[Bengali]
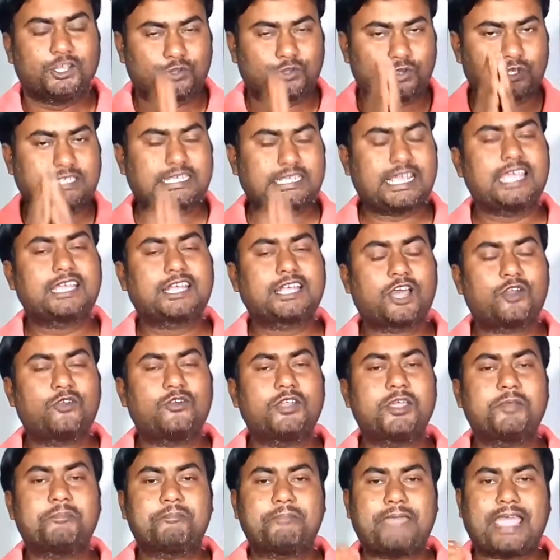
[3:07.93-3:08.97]
তো সেই
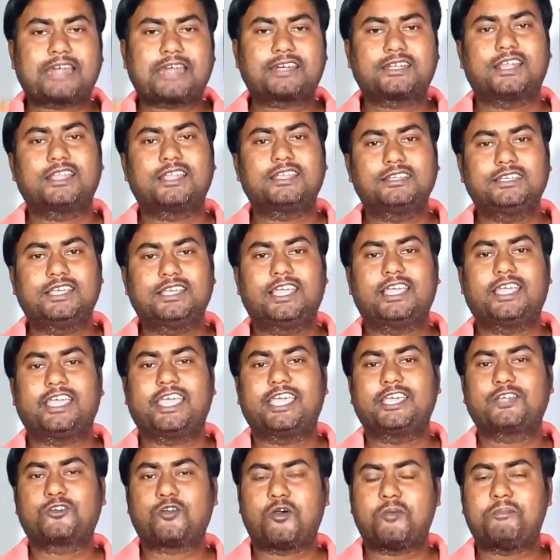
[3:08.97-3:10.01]
কারণে ব্যাটারি নিয়ে
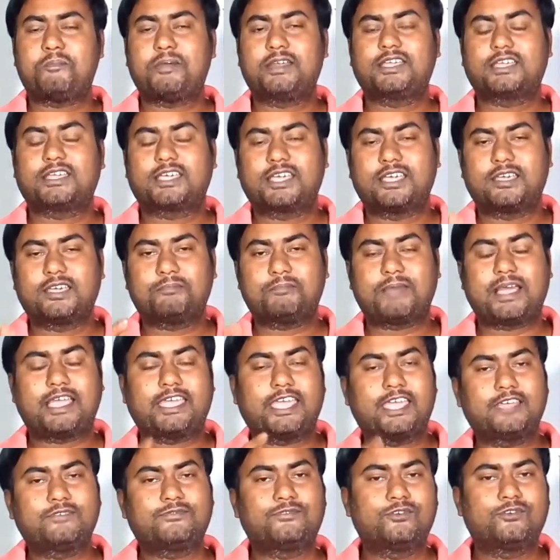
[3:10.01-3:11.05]
এই কোম্পানিকে বা
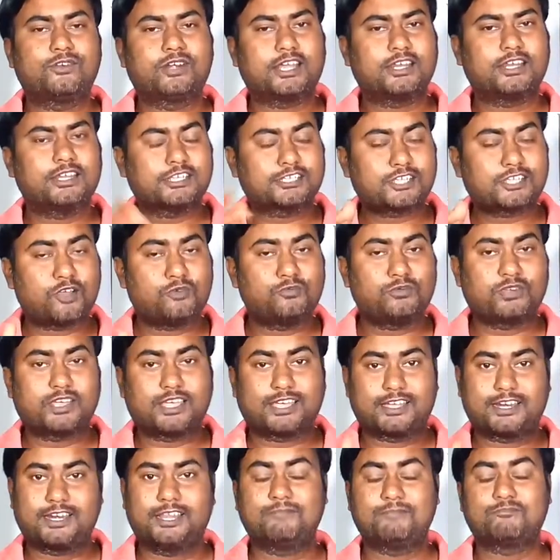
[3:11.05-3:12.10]
এই ফোনটা নিয়ে সাউমিকে
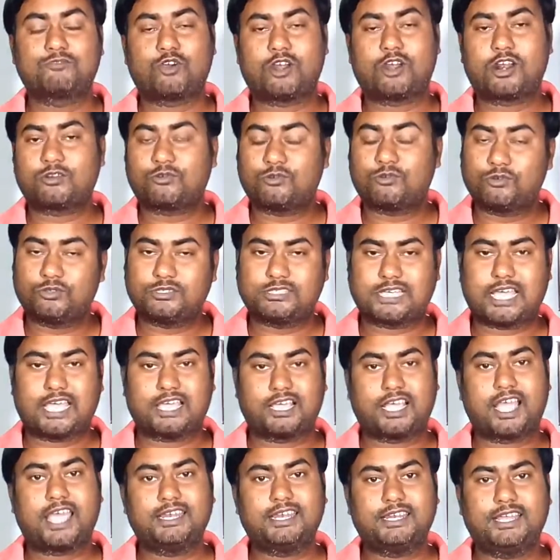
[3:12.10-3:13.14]
ক্লেম করার কোনো
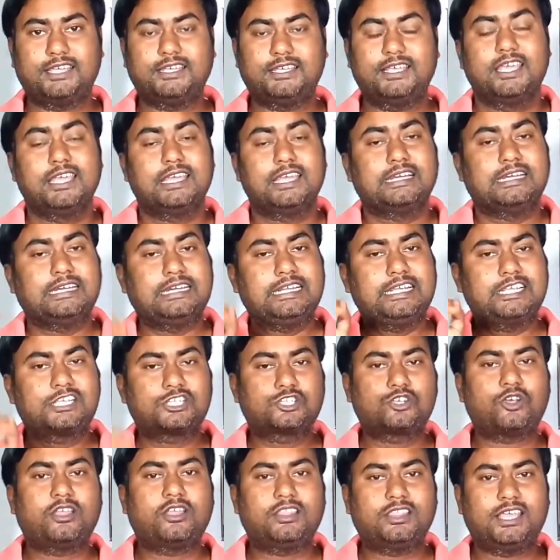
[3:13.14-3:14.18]
জায়গায় নেই
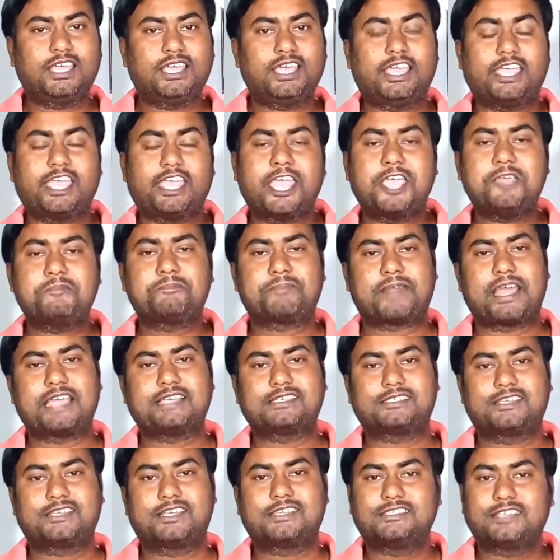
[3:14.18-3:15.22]
নিঃসন্দেহে এই
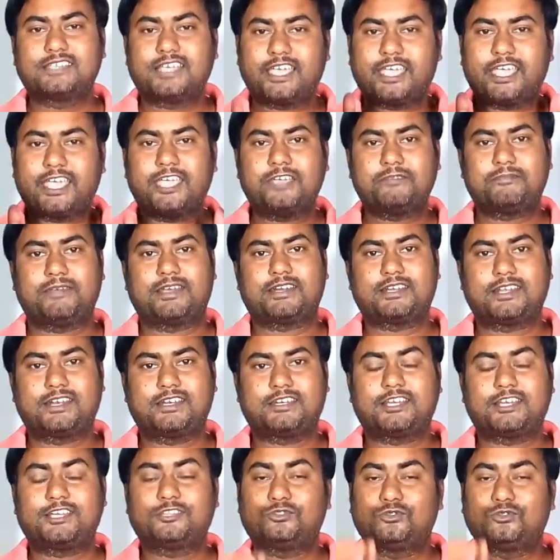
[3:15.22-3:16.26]
প্রাইস রেঞ্জে এই
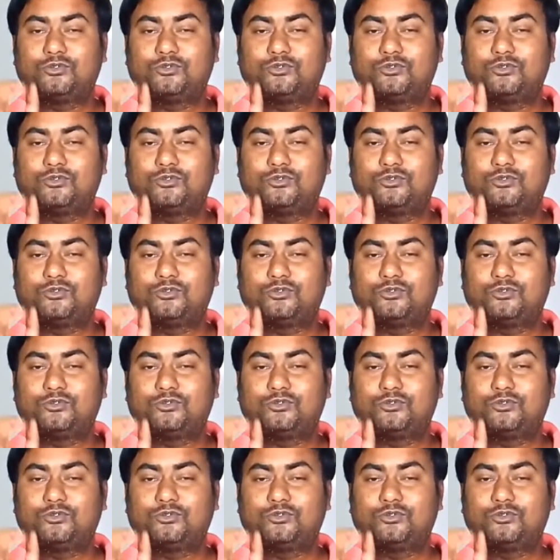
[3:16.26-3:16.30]
ব্যাটারিটা